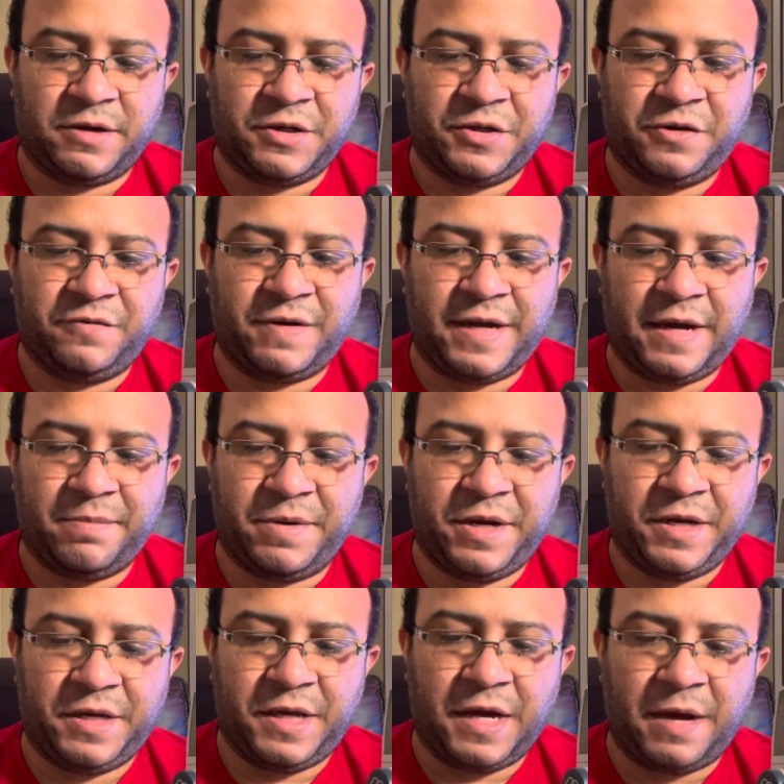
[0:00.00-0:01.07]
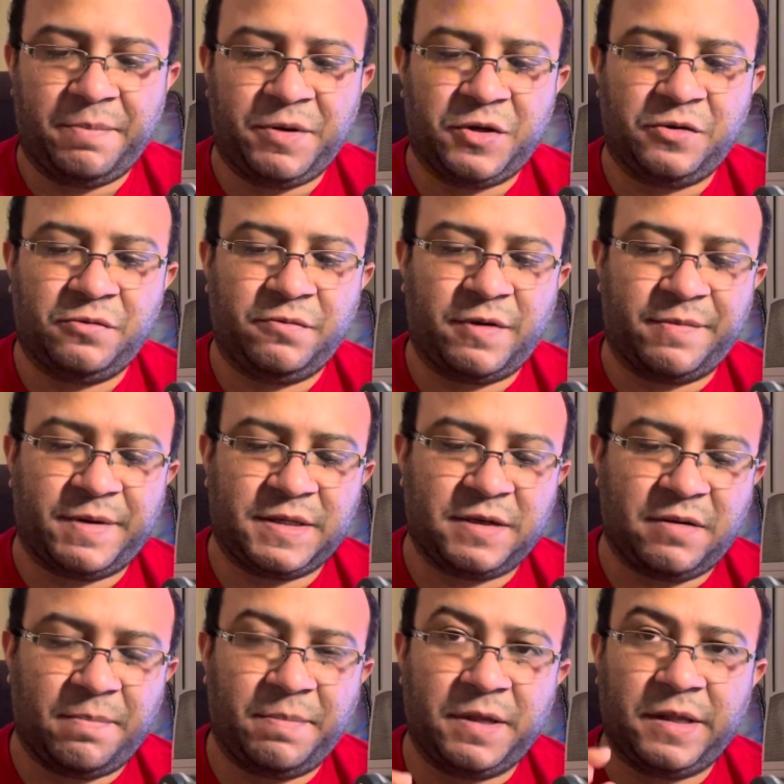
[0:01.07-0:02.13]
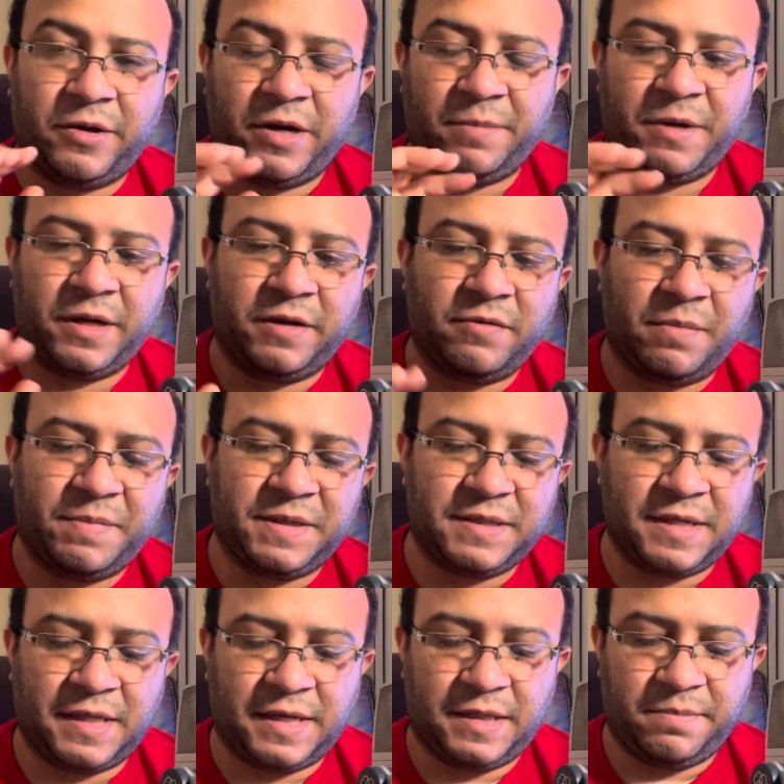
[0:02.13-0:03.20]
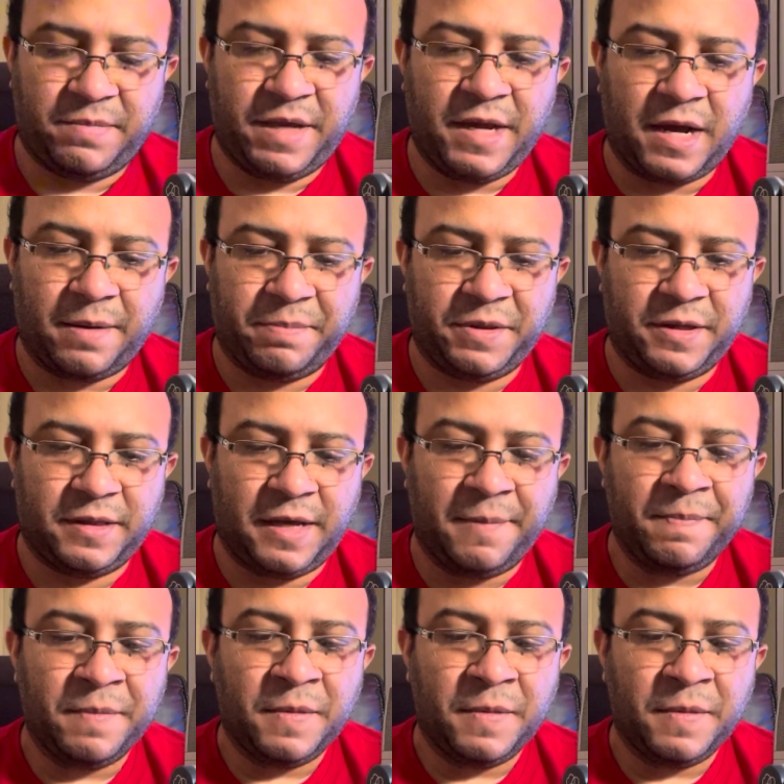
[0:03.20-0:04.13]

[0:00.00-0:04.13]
A gente vai abrir aqui rapidinho, e vai passar uma panorâmica aqui, uma pincelada bem rápida, tá?